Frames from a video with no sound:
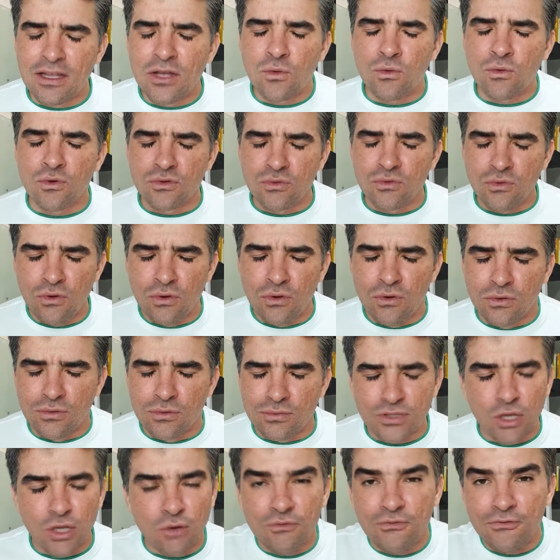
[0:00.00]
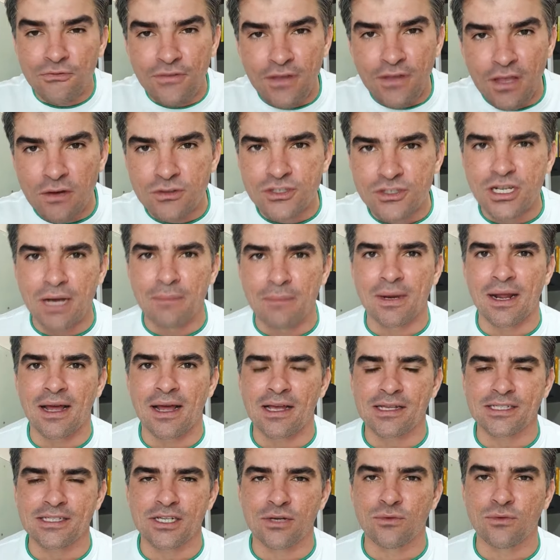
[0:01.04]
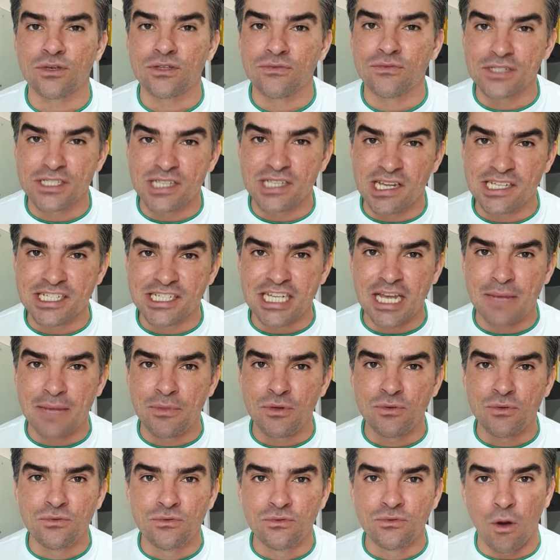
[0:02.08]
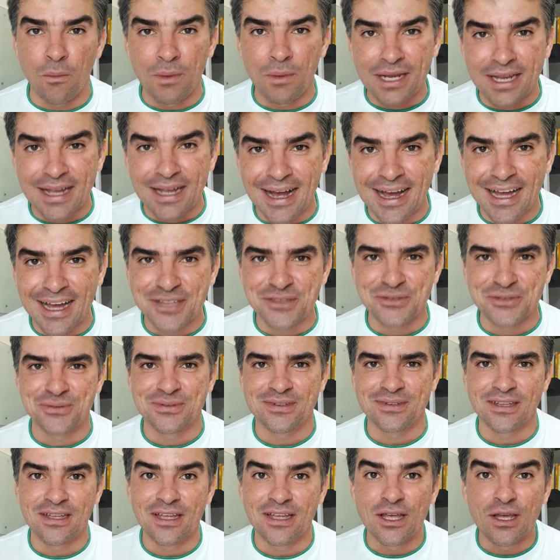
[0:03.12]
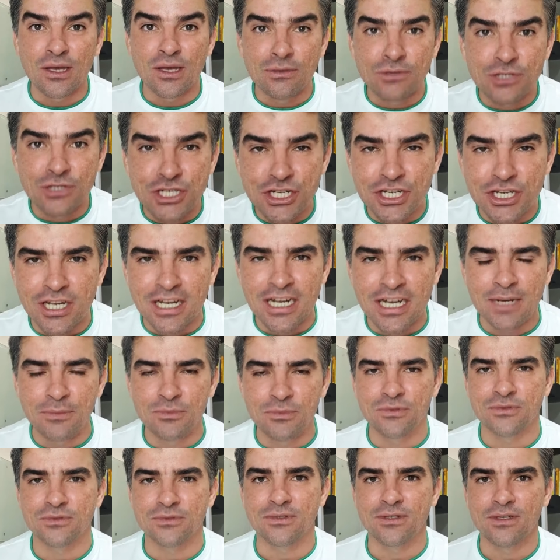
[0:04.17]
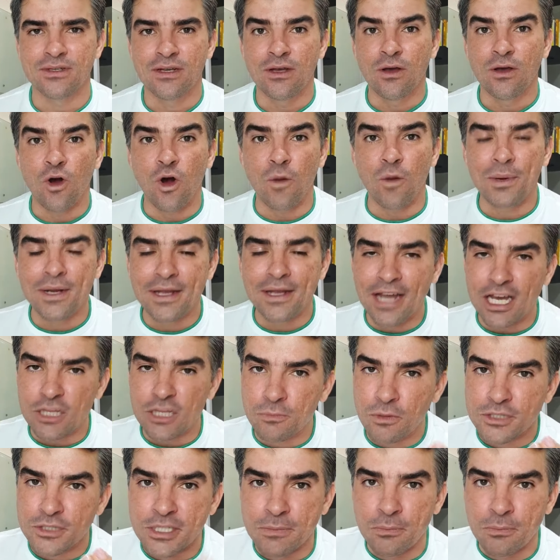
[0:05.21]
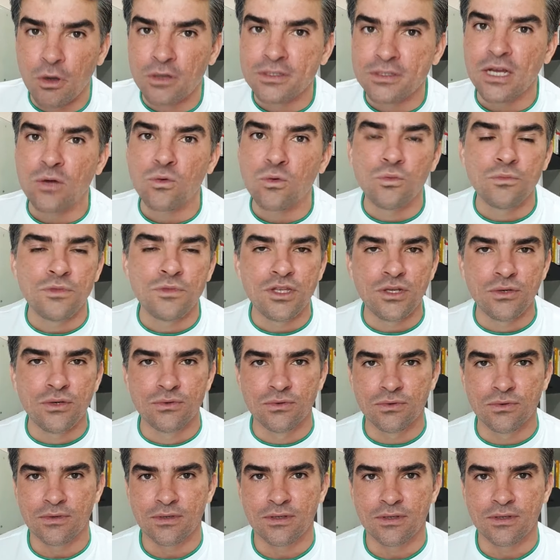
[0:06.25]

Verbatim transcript: Quando teu filho te abraça, quando você recebe um obrigado, eu te amo, obrigado por se importar comigo,